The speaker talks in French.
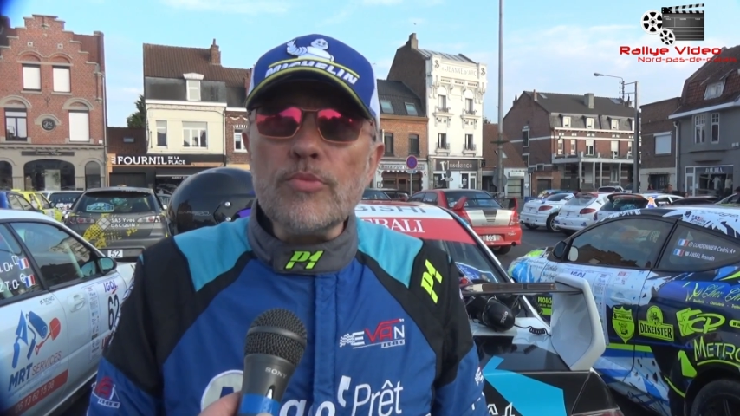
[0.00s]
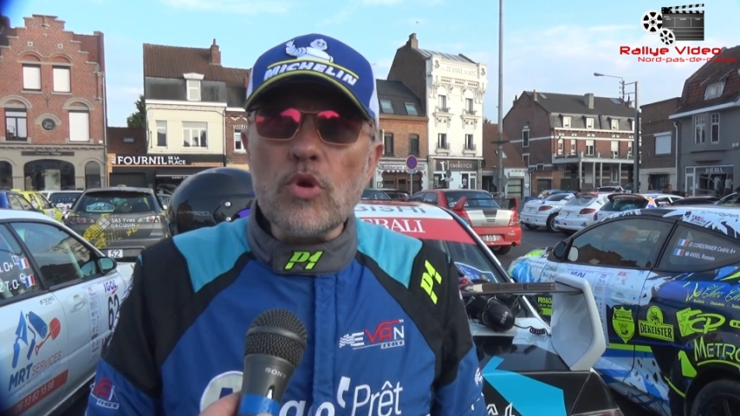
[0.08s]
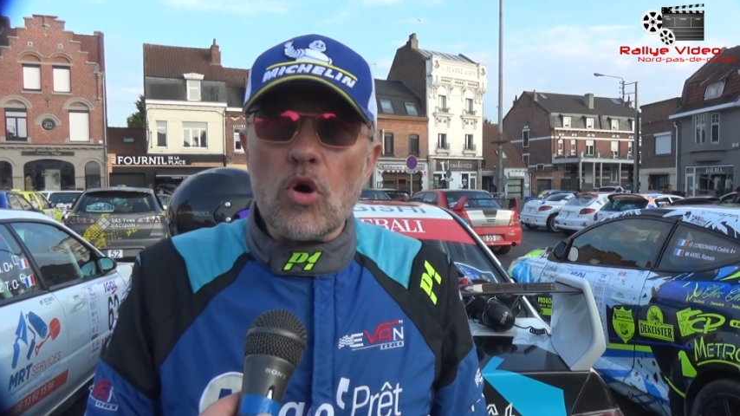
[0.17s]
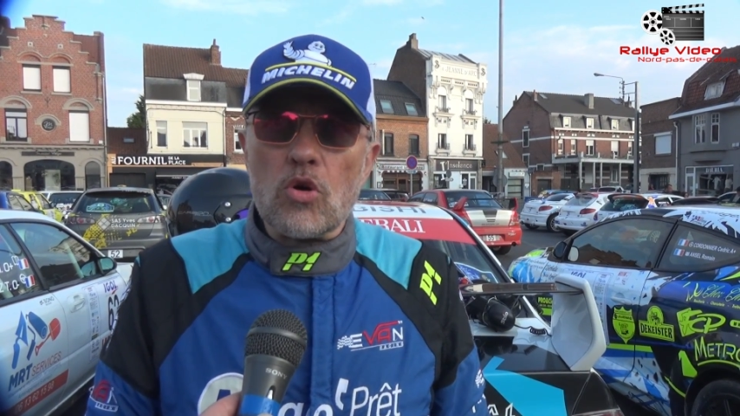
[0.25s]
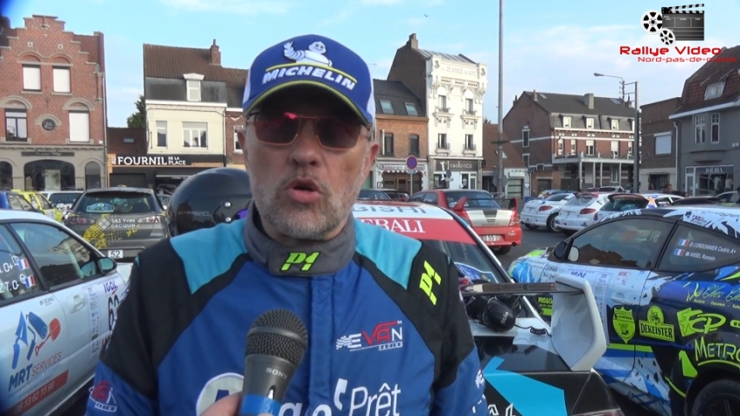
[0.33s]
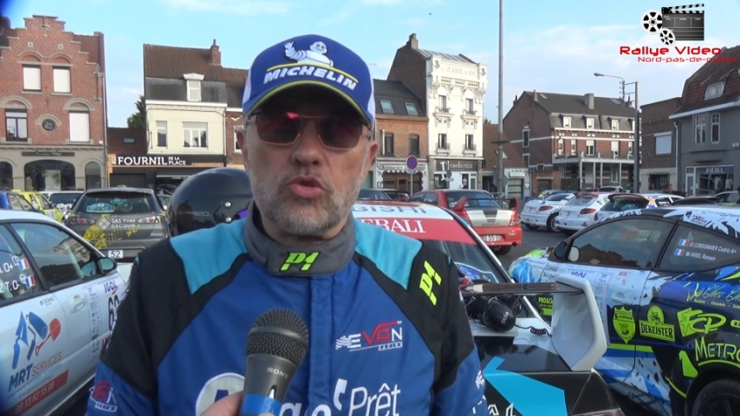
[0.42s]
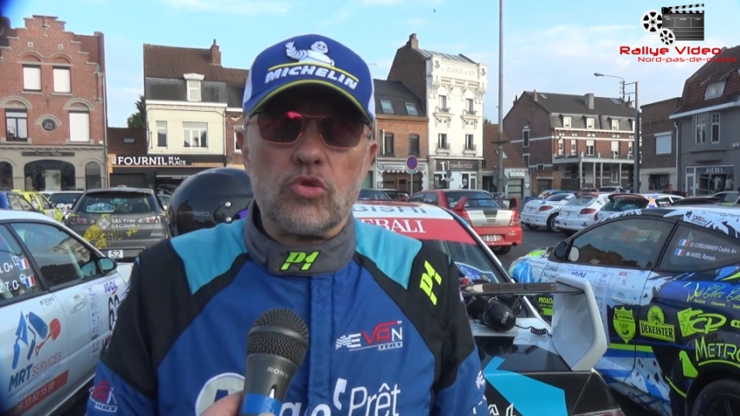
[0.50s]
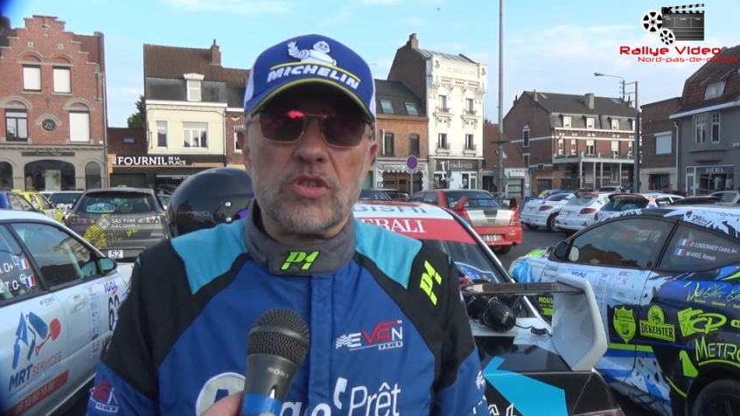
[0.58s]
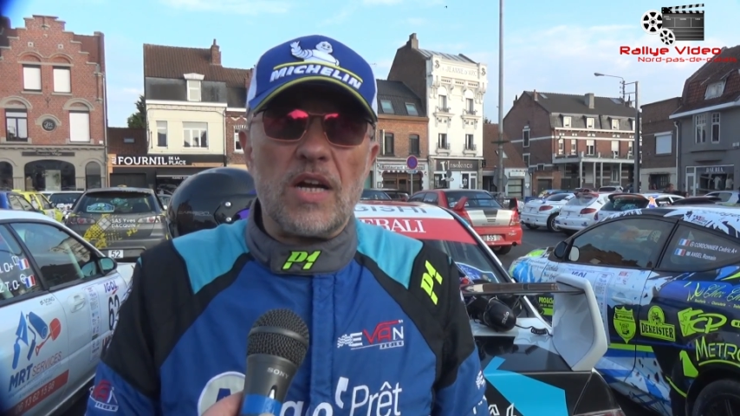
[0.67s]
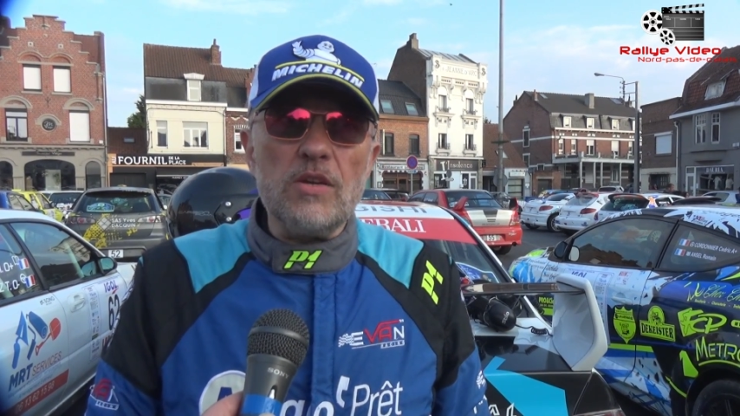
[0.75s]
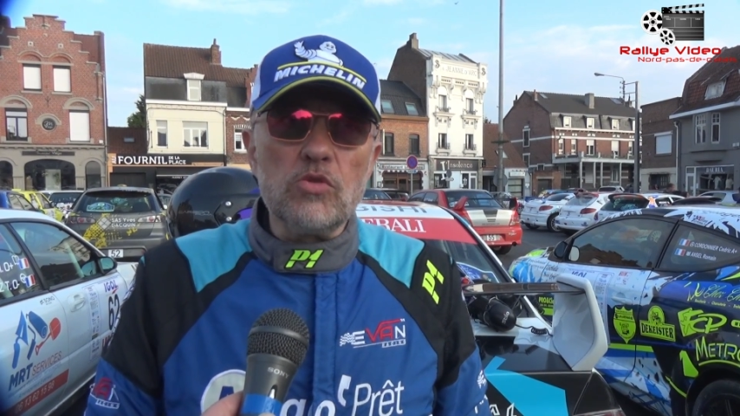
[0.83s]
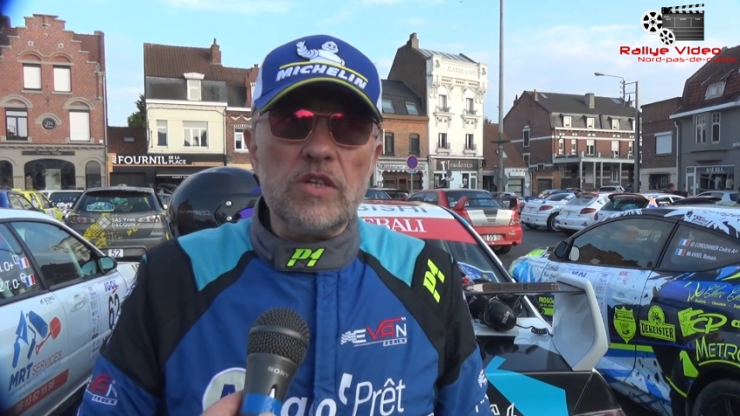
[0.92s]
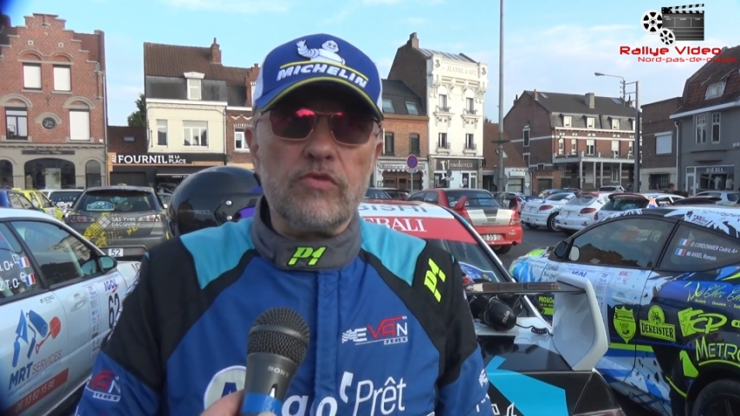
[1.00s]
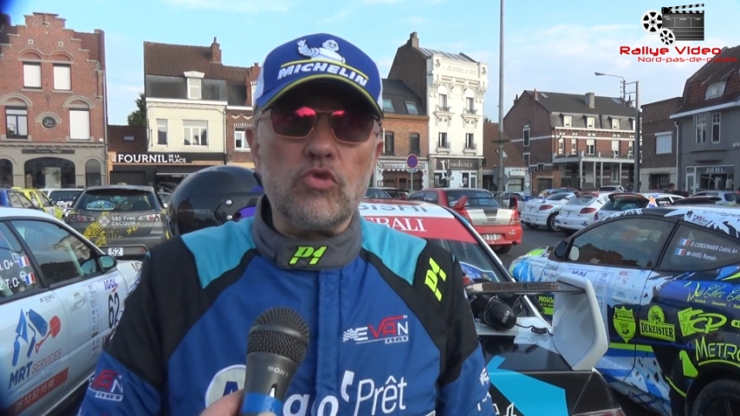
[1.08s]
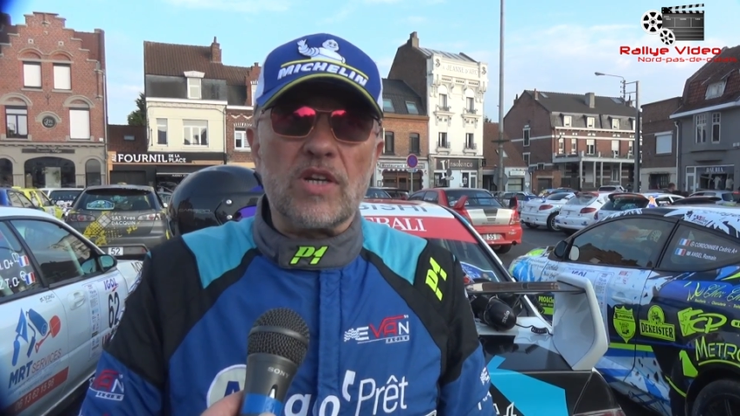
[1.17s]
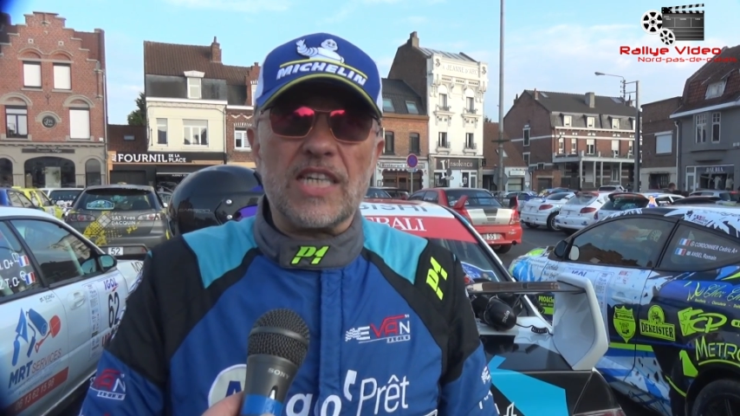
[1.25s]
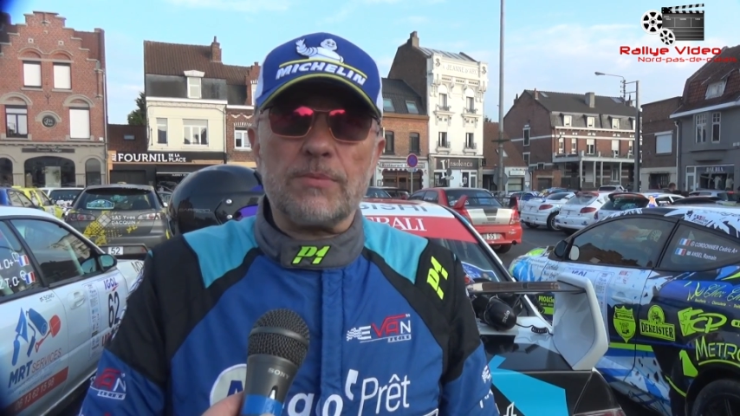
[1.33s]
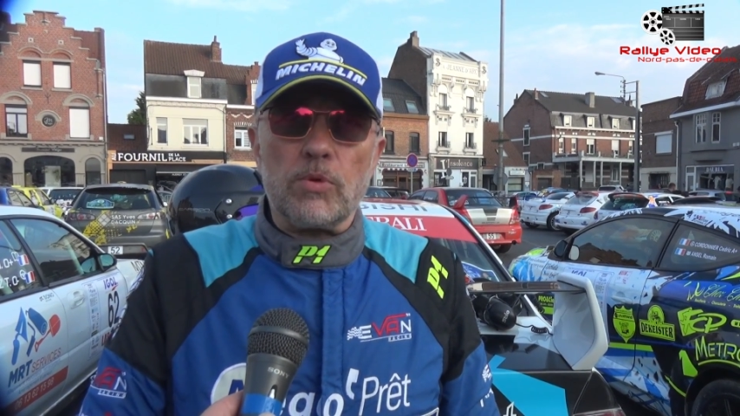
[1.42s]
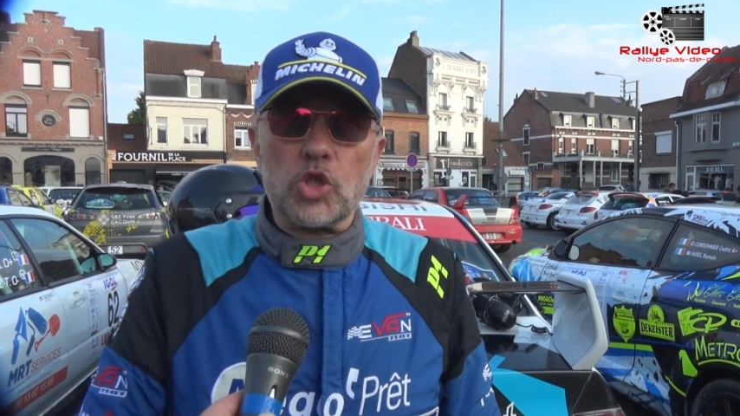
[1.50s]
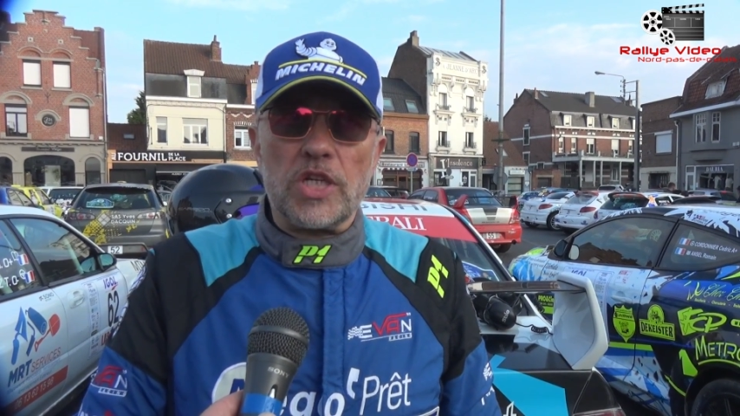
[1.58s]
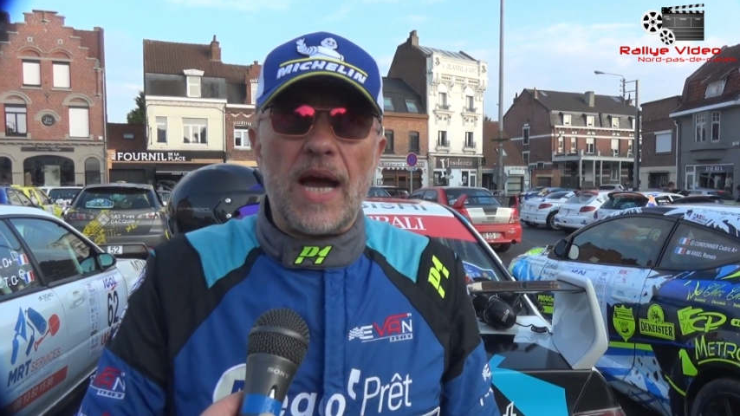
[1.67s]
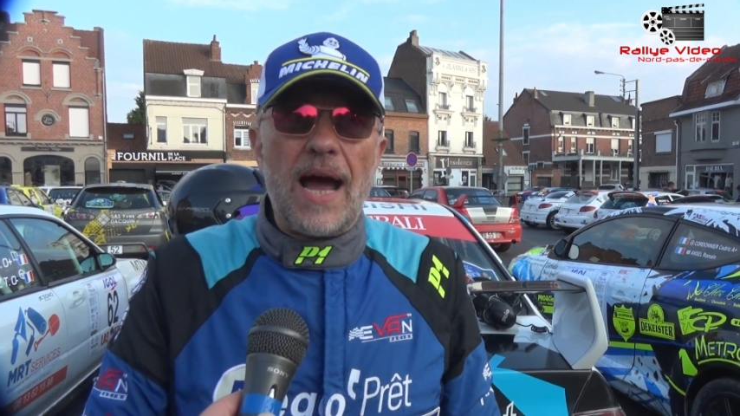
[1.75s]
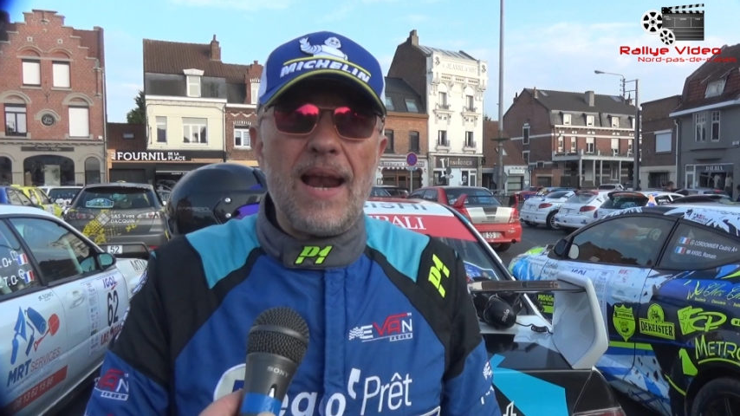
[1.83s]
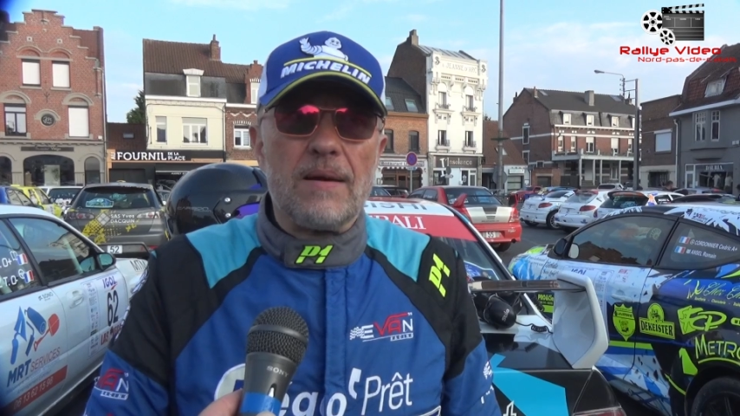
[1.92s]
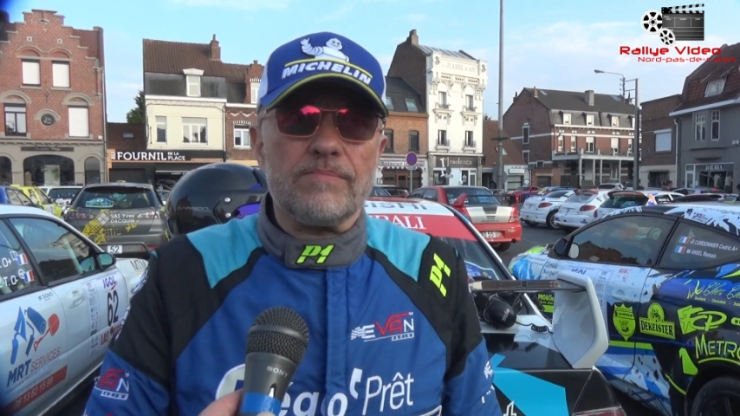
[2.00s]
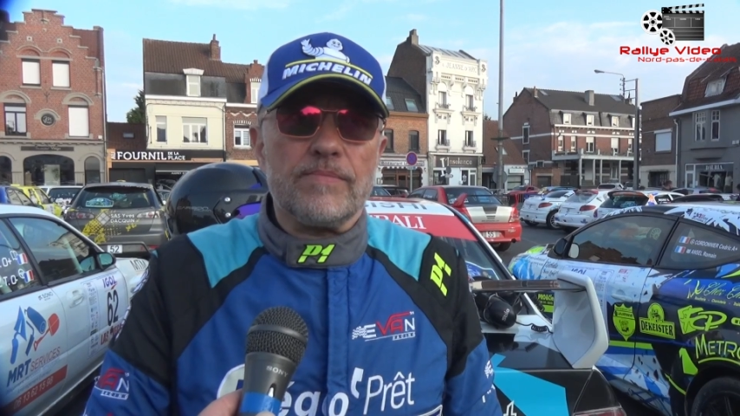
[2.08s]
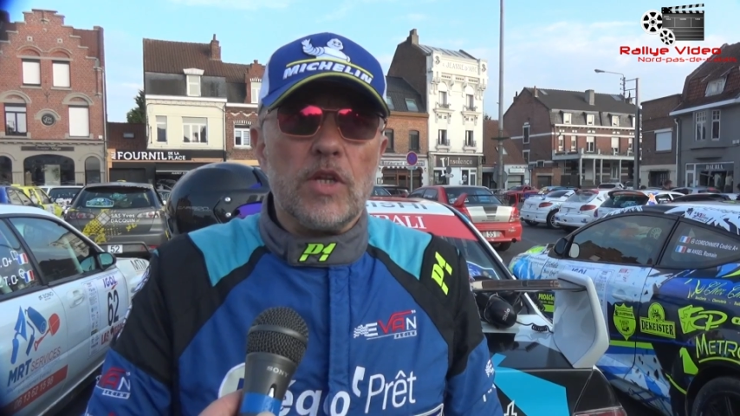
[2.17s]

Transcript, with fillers: mieux encore sur ce rallye au niveau du classement général.